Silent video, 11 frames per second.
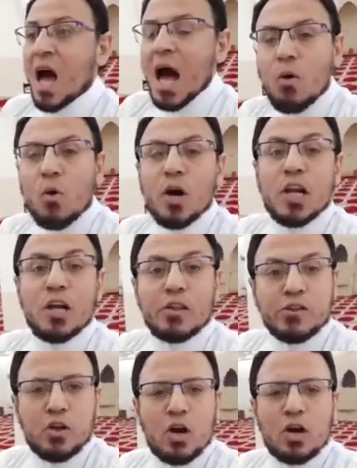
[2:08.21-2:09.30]
أول
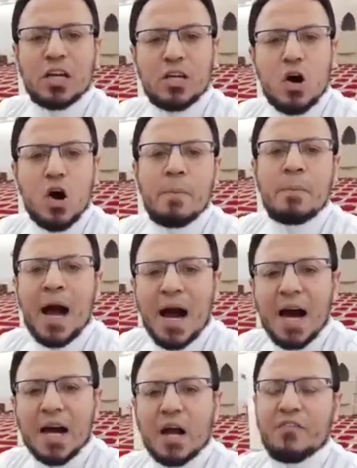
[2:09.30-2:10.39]
الظهر يوم
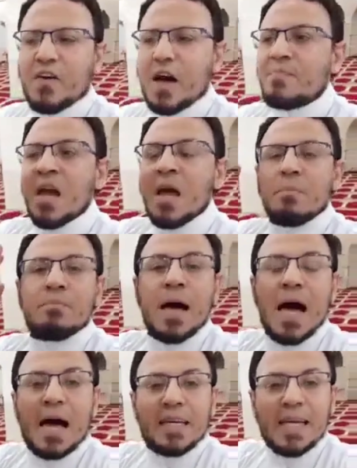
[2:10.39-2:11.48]
عرفة
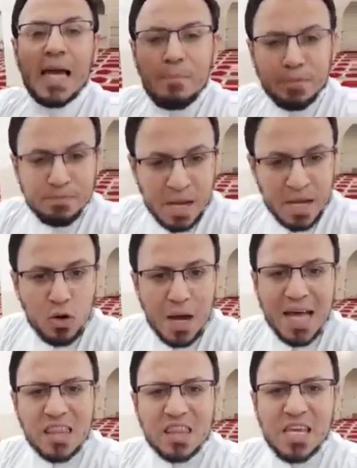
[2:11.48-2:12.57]
ما يب ما
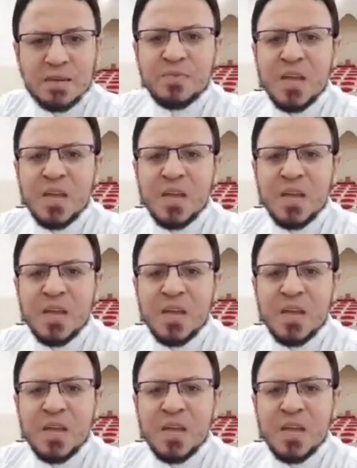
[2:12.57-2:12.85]
يؤذن